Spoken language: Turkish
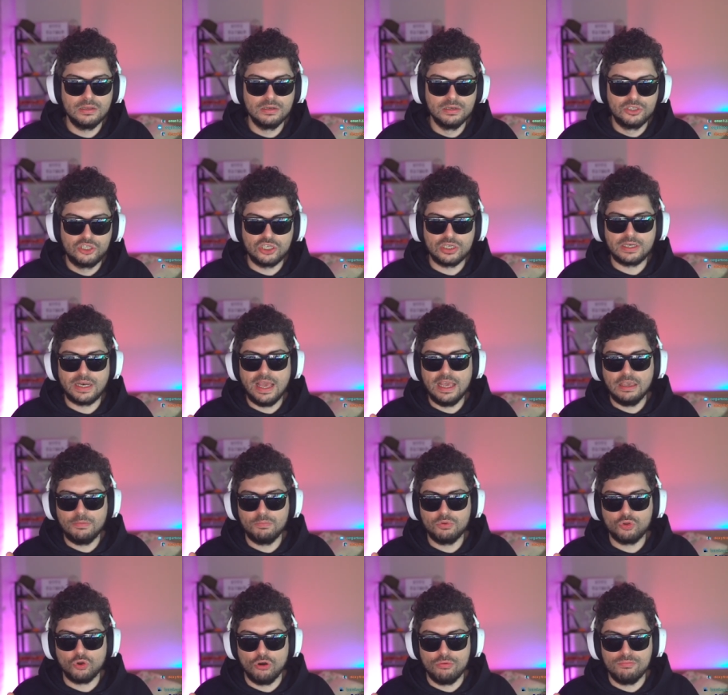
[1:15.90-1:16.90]
Işık
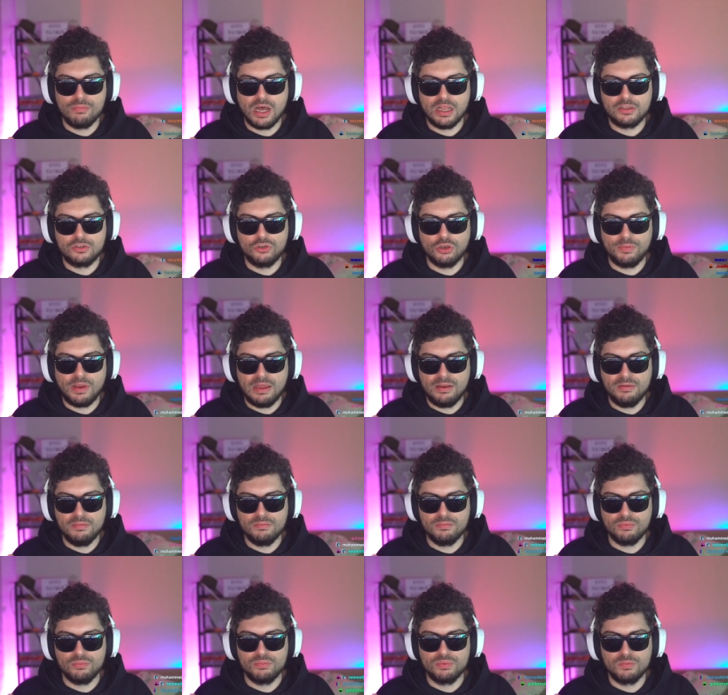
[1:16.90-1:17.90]
renk ton mu atıyor? Ben
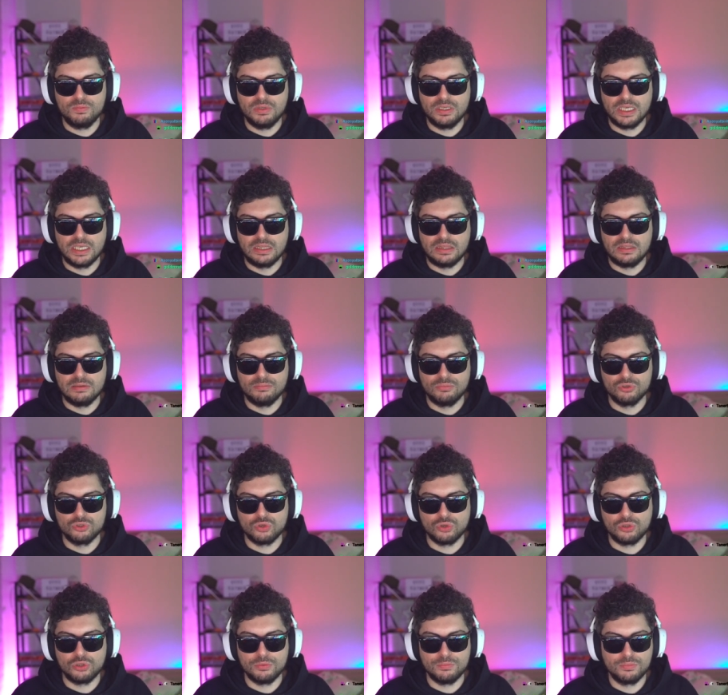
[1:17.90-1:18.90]
mi gittim
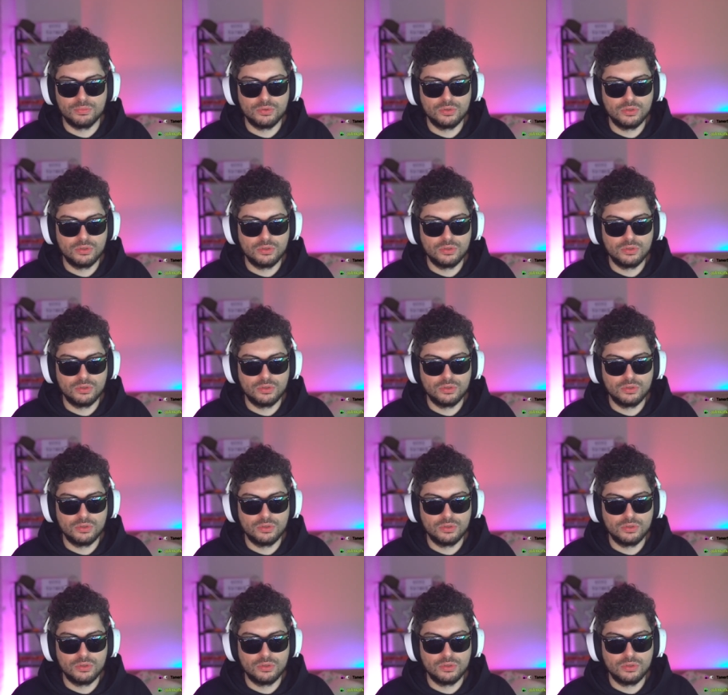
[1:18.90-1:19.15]
bozuldum?